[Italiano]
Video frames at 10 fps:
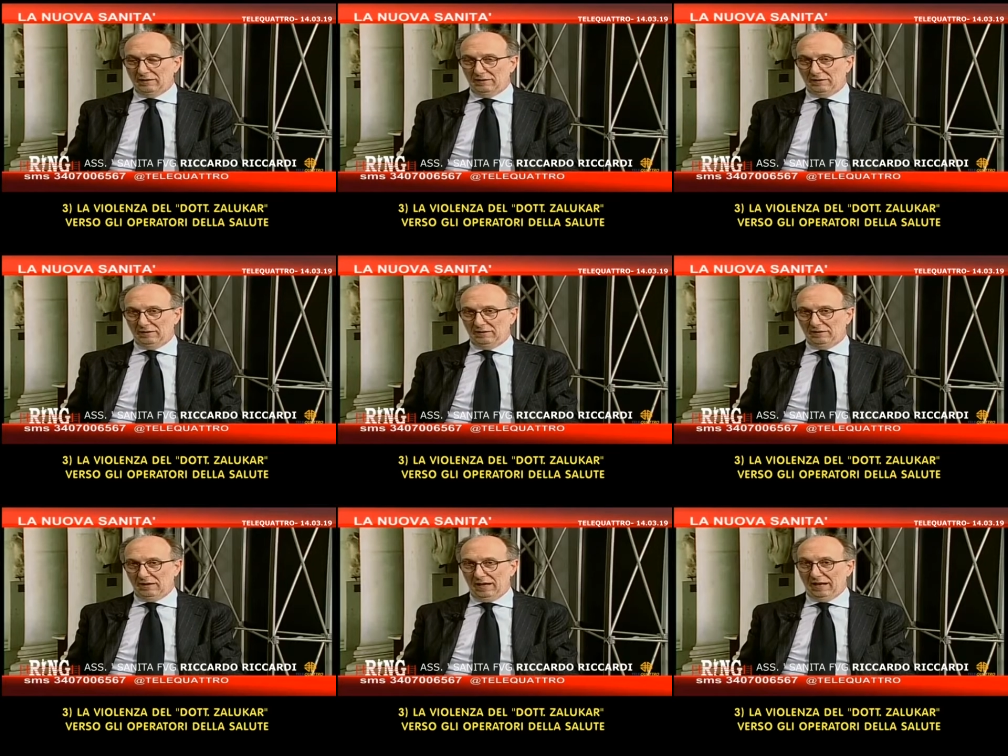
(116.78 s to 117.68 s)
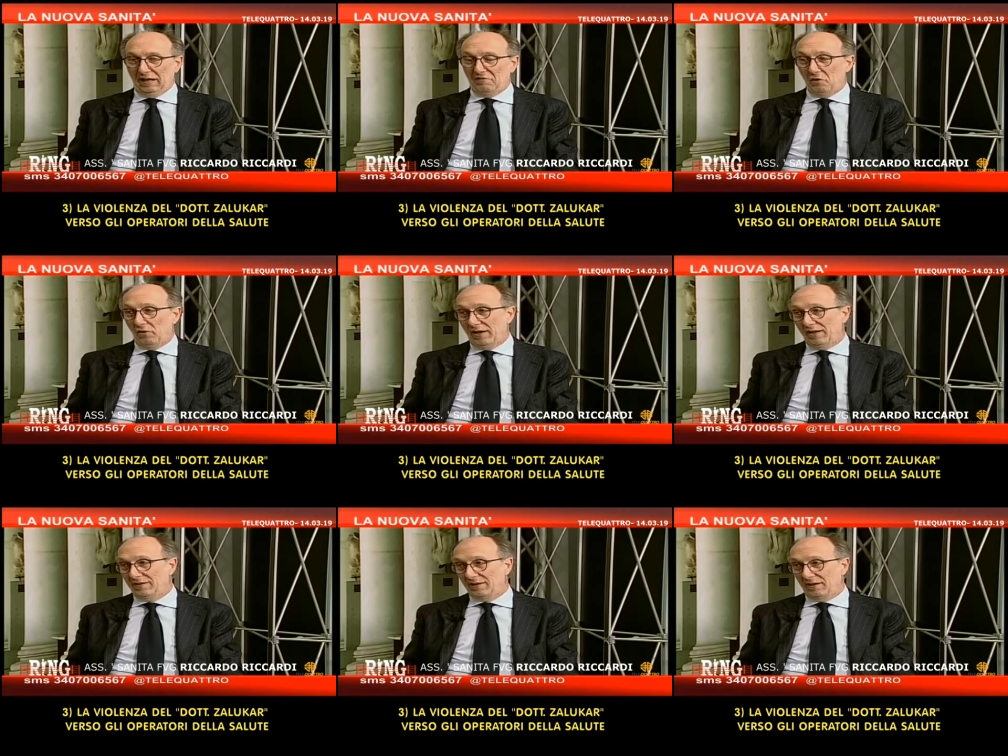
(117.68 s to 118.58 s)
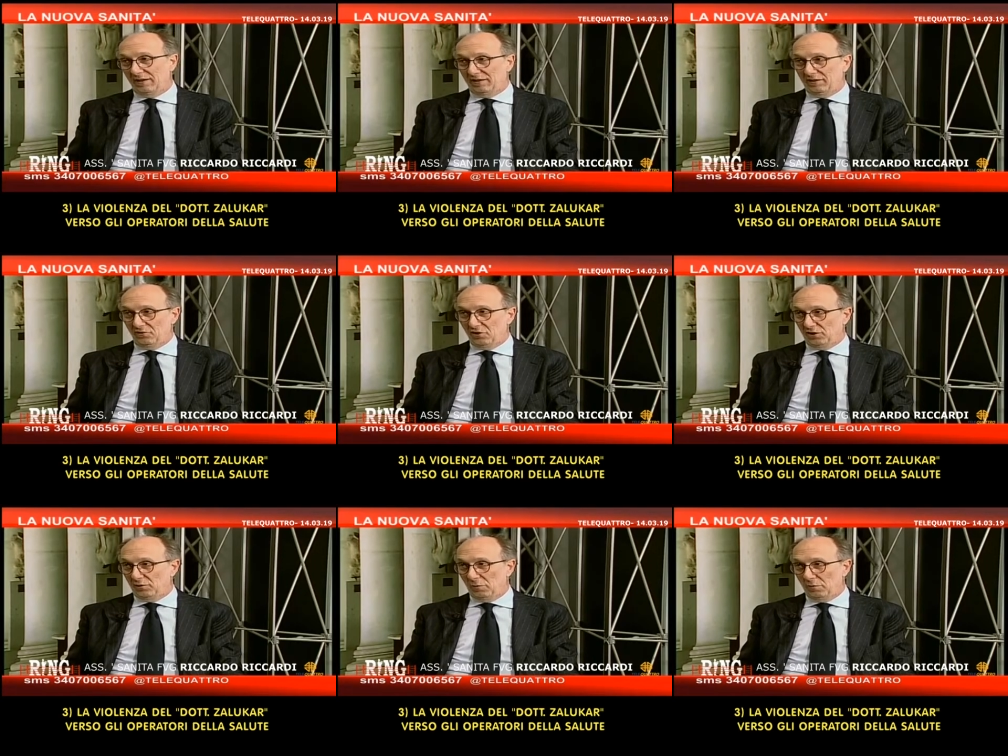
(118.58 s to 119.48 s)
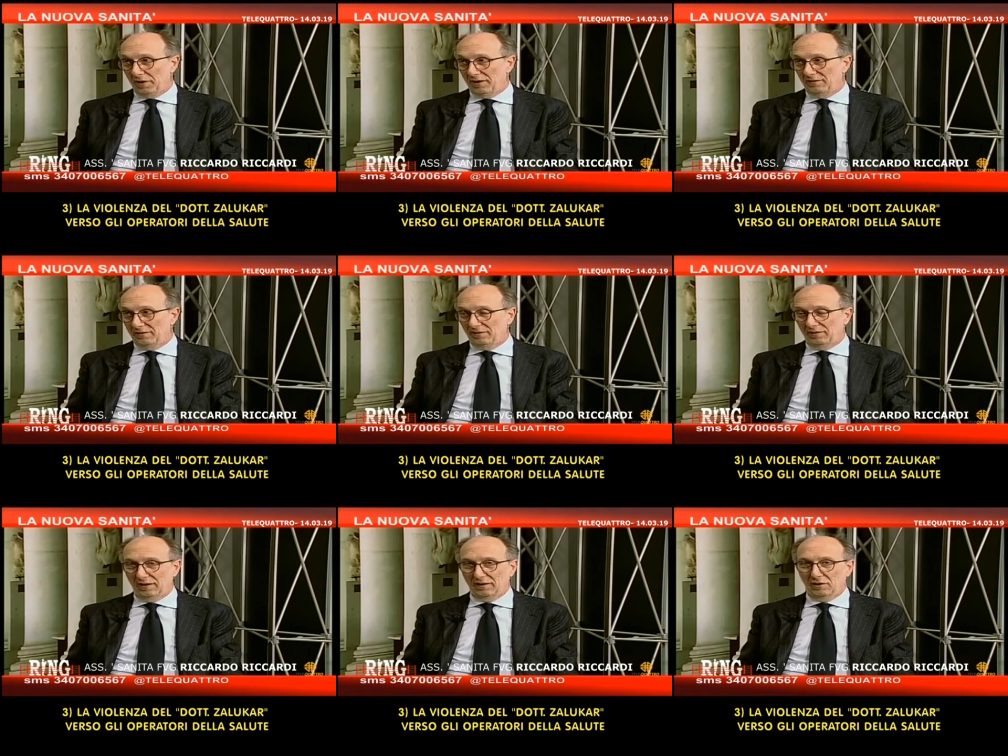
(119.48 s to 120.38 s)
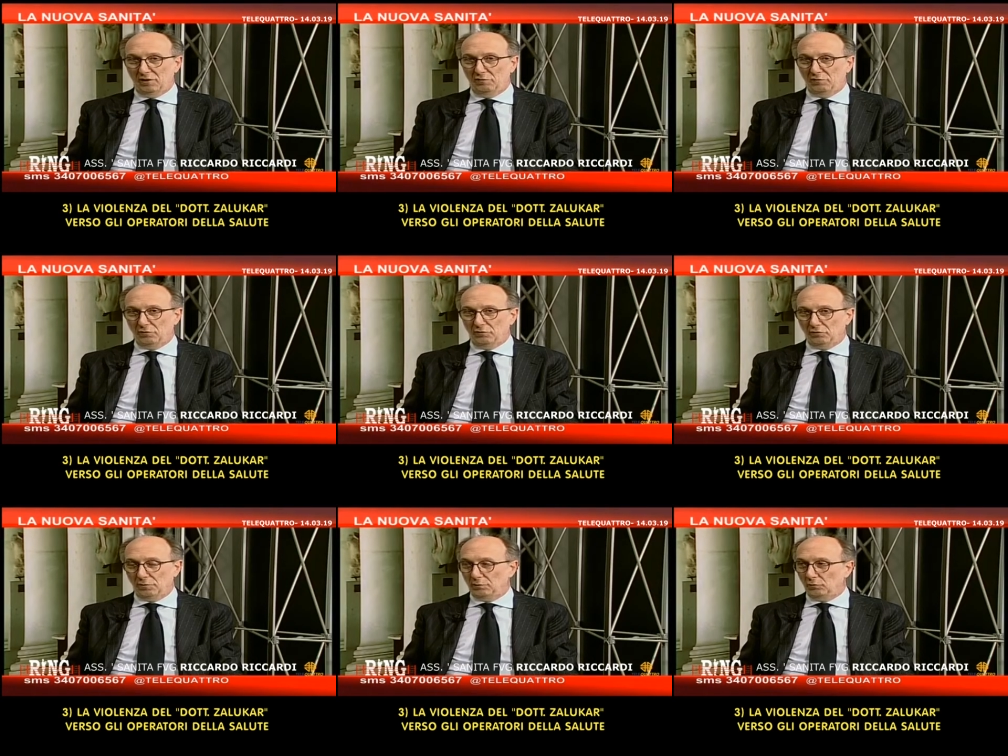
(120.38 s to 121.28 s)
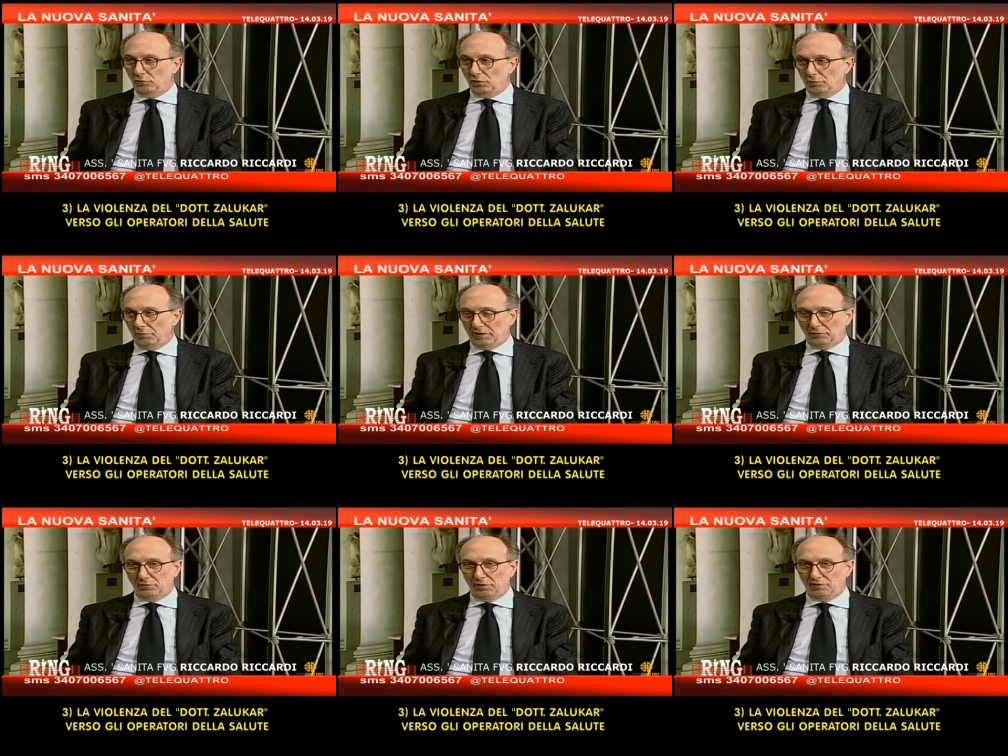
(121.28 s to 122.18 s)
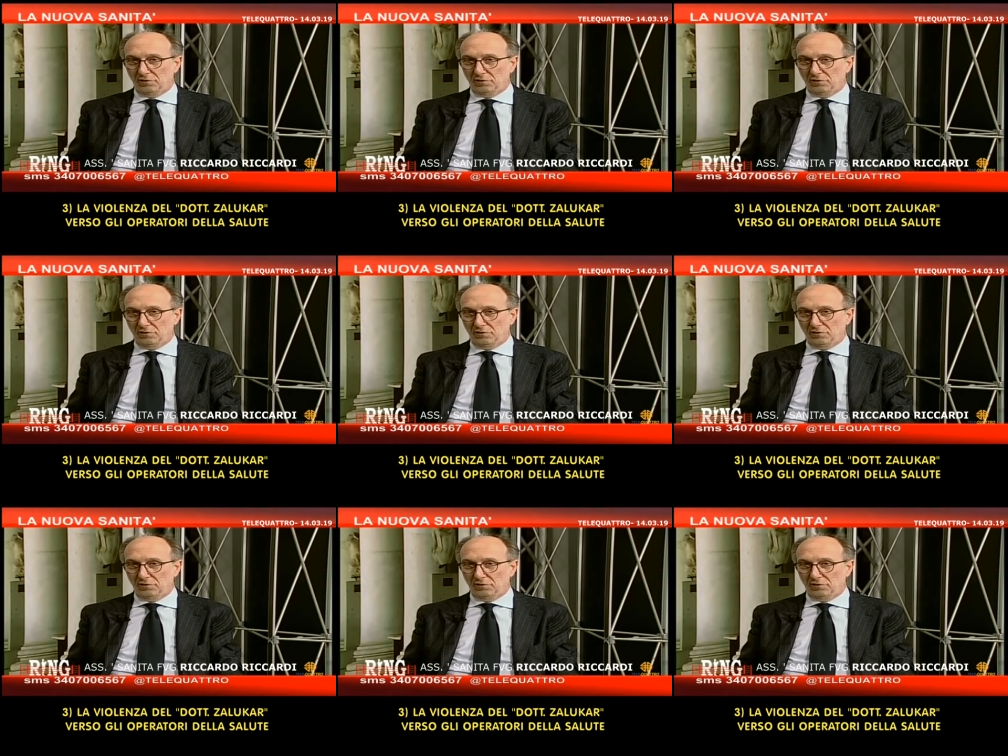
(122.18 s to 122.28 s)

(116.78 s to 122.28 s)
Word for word: eh, anche violenza in certi momenti, anche nei confronti soprattutto degli operatori della